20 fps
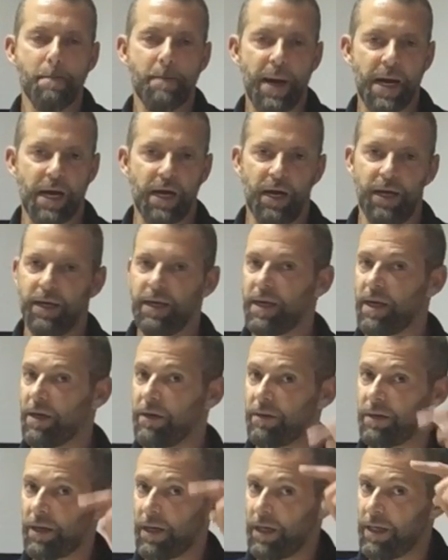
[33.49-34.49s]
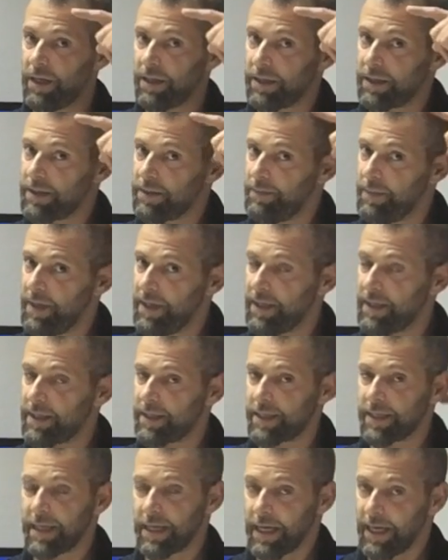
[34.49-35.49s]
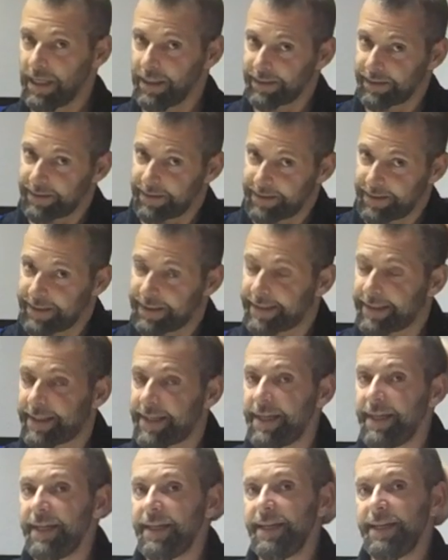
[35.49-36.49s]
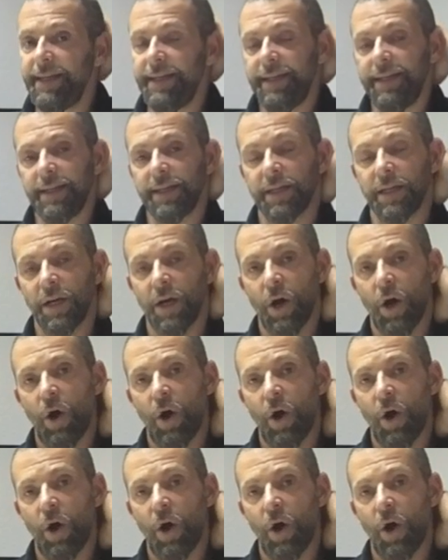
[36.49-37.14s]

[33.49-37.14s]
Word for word: bekannt auch als Mr. T.